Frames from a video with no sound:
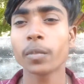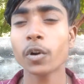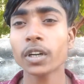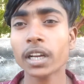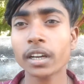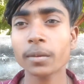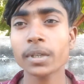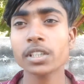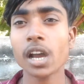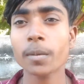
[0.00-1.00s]
गन
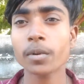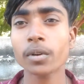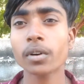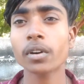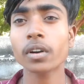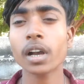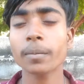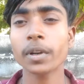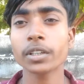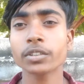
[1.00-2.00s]
में जो आप लोगों
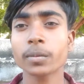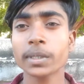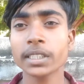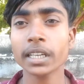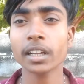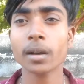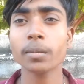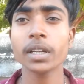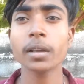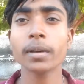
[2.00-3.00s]
को प्ले स्टोर पर शायद
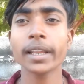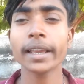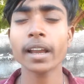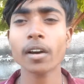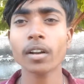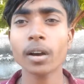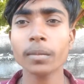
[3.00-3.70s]
अवेलेबल है और